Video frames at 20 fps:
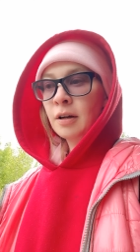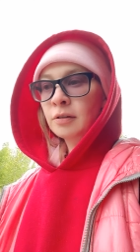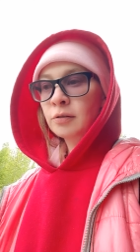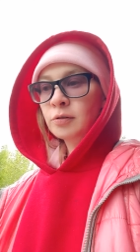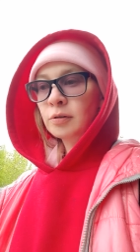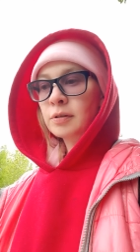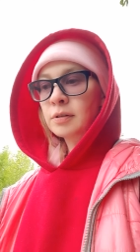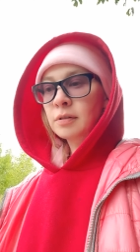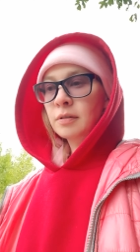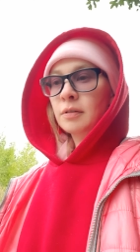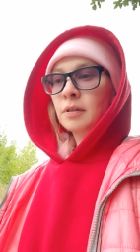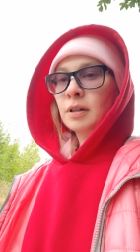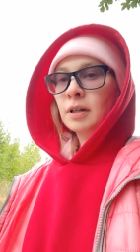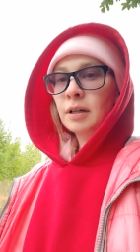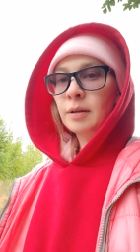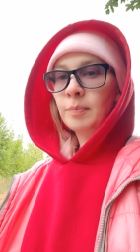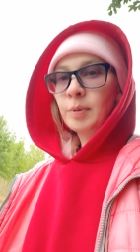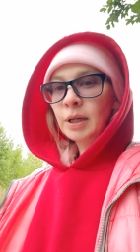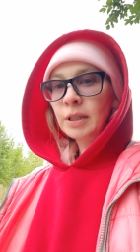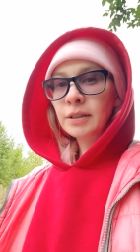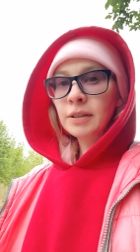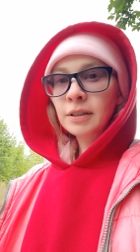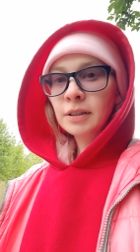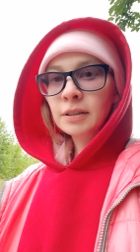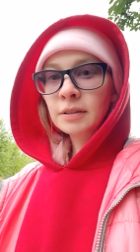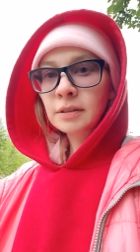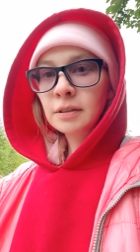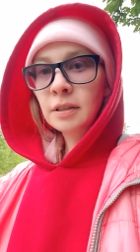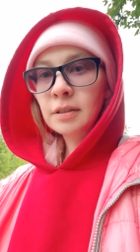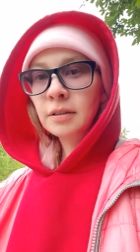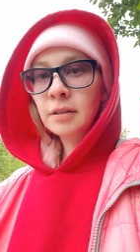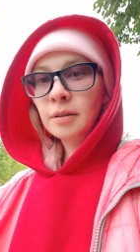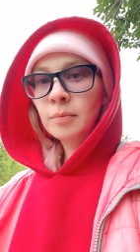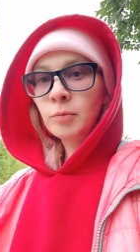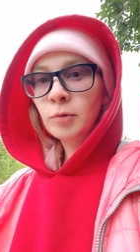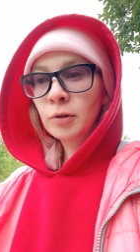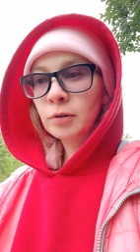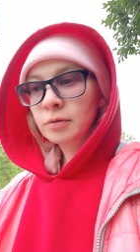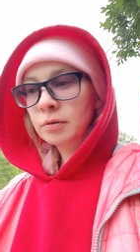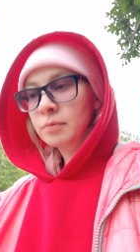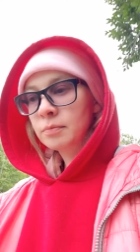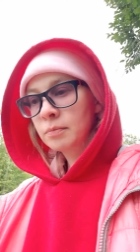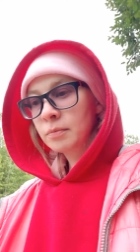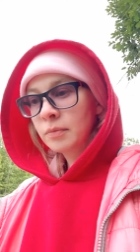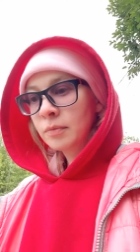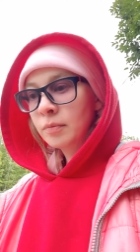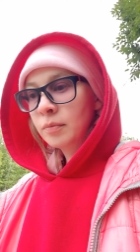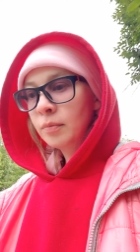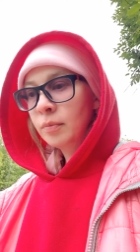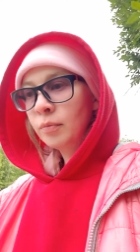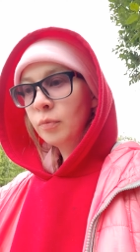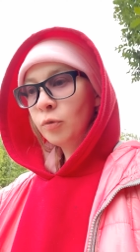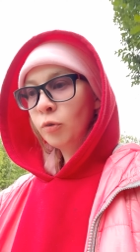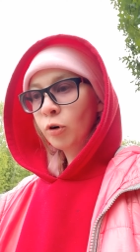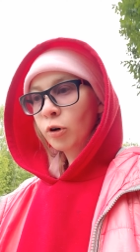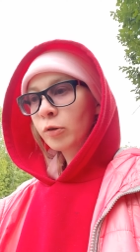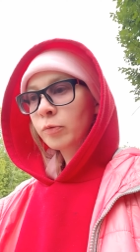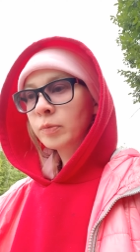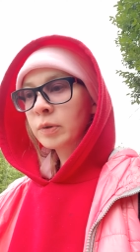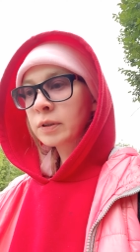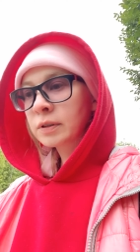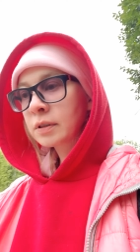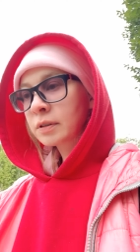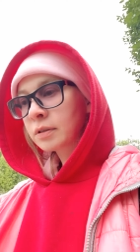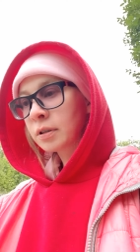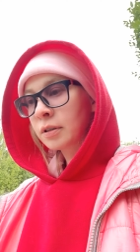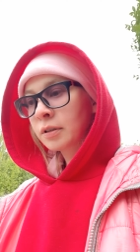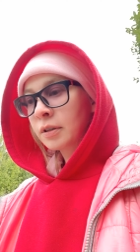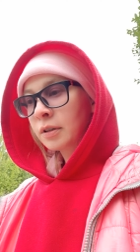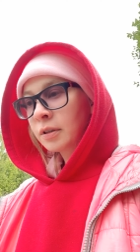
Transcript: То есть ребята ездили домой, там, Мурманск,